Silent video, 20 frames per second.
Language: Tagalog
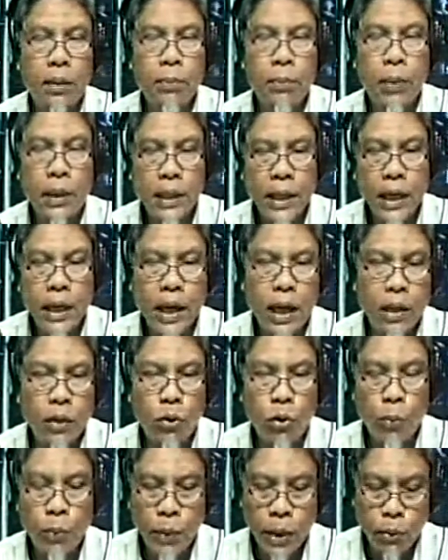batayan o
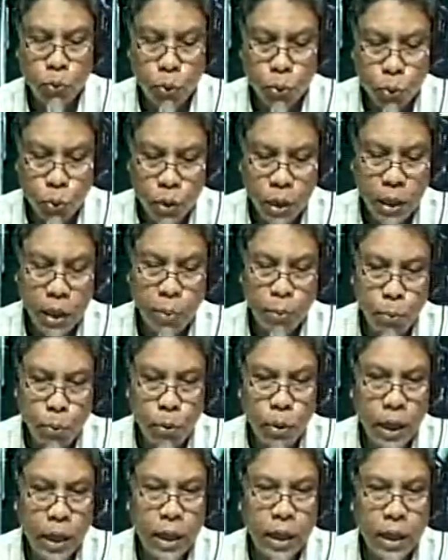panuntunan ng
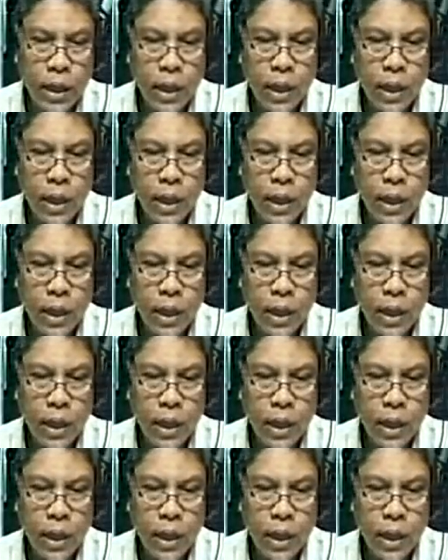buhay